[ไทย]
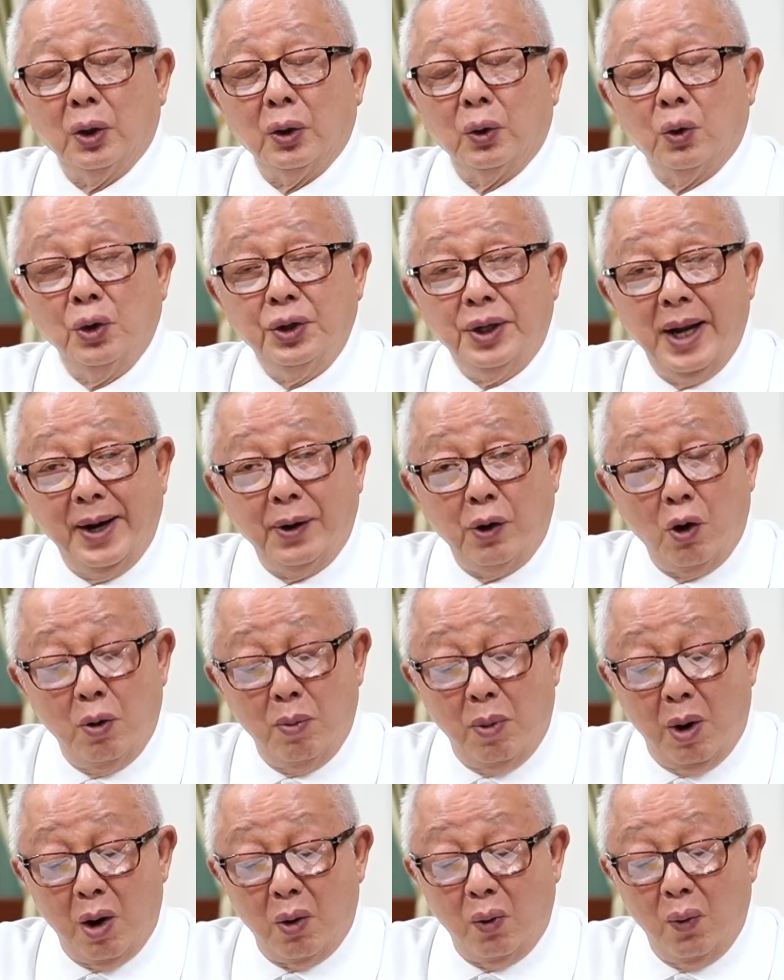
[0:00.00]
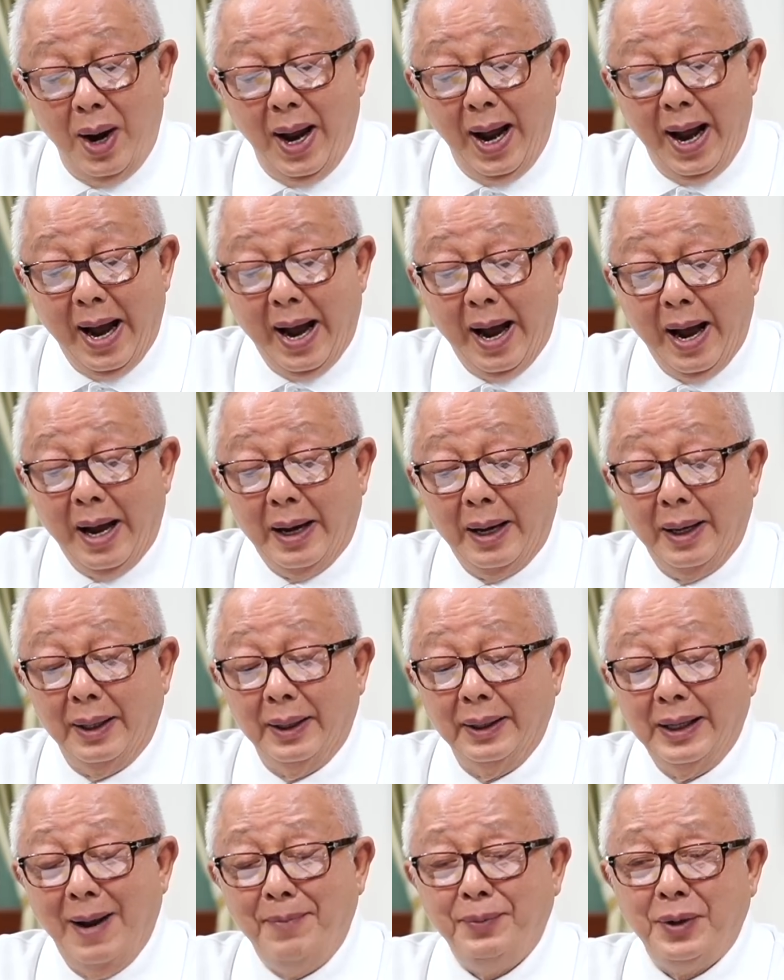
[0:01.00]
คุณไตรรงค์บอกว่า
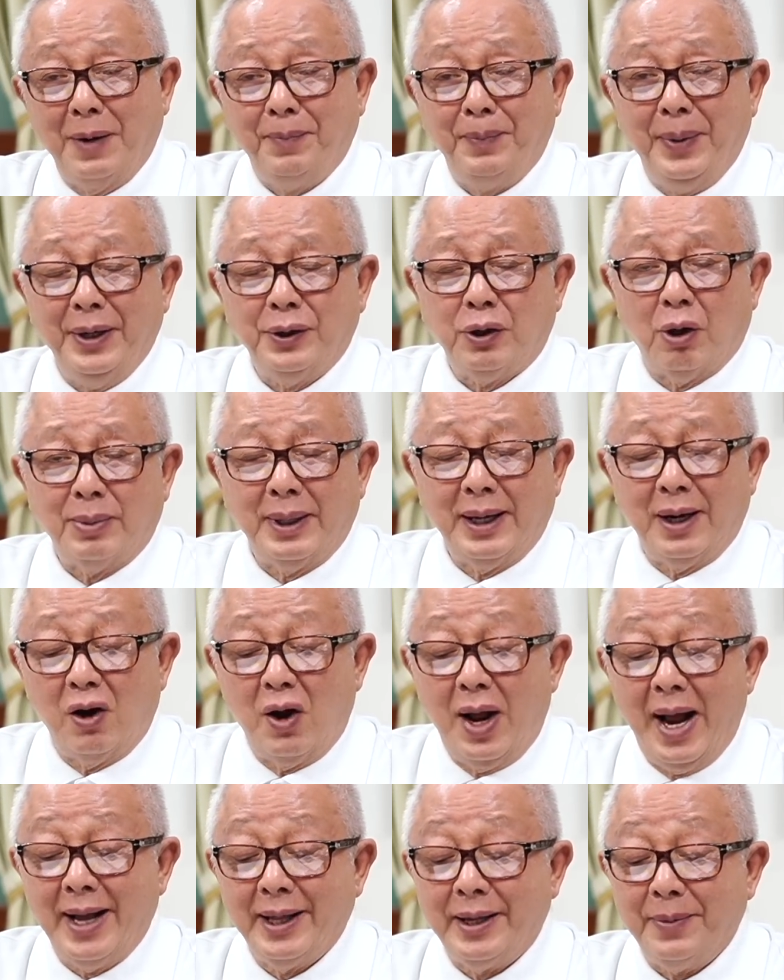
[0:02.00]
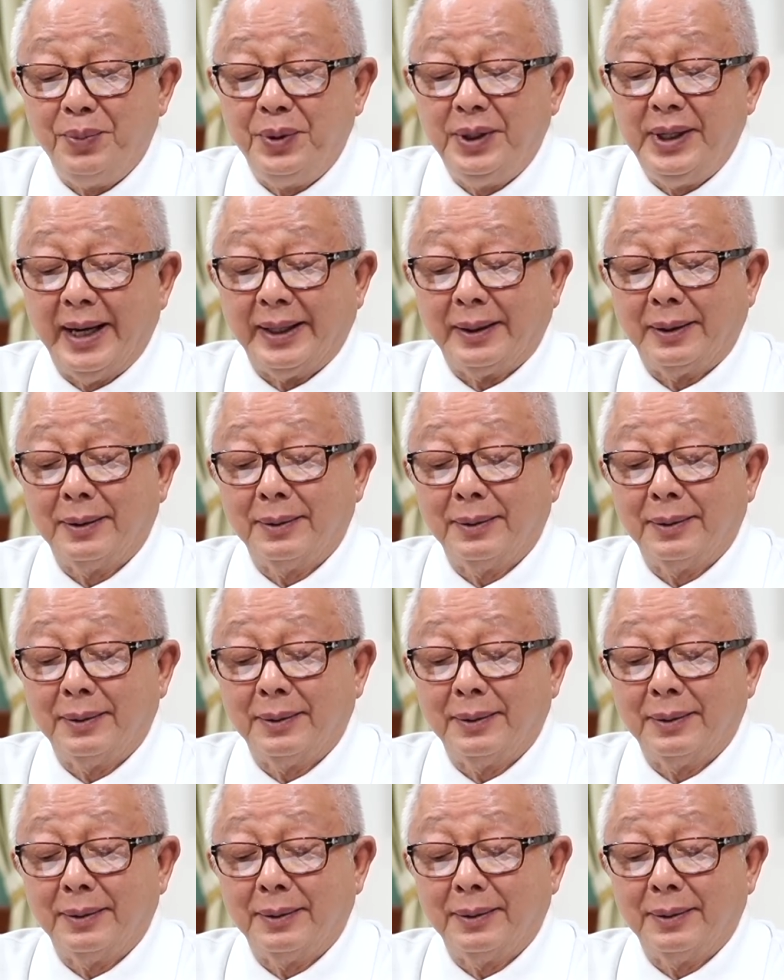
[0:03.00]
นับจากปีสองพันห้าร้อยห้าสิบเจ็ด